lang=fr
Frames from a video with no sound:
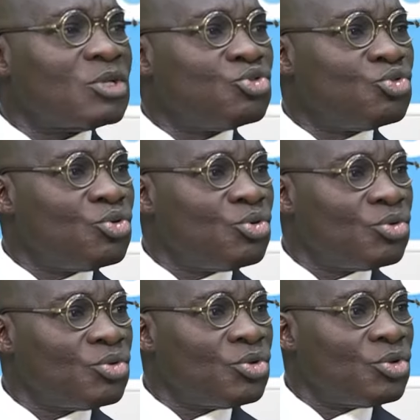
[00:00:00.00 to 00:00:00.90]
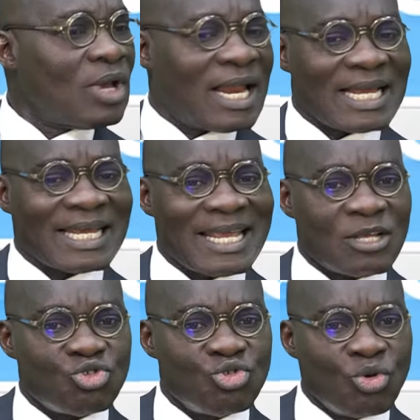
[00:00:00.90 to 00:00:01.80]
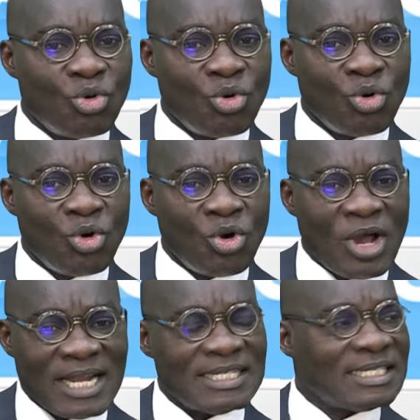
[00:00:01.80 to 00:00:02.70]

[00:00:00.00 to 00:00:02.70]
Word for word: Dieu, à la création, a-t-il